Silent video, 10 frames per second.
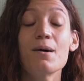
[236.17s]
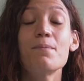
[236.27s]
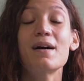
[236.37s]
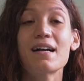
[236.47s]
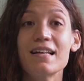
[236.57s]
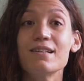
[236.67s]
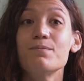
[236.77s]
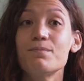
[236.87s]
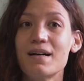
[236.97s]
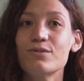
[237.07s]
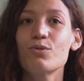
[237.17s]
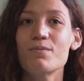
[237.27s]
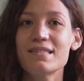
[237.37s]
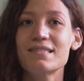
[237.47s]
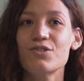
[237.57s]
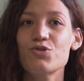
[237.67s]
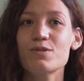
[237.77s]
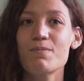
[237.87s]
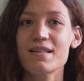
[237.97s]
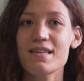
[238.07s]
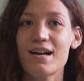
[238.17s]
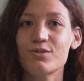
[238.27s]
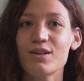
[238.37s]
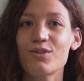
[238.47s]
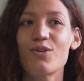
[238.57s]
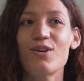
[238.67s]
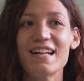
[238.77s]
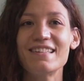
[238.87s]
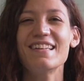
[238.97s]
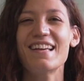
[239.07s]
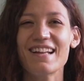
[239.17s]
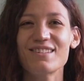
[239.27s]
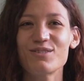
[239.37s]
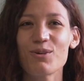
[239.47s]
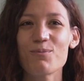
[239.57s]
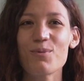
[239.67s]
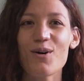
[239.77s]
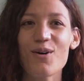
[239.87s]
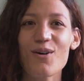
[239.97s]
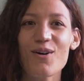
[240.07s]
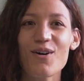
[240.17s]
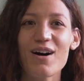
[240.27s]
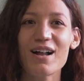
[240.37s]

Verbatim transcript: magari mando un messaggio sbagliato, ecco, etichetto un po'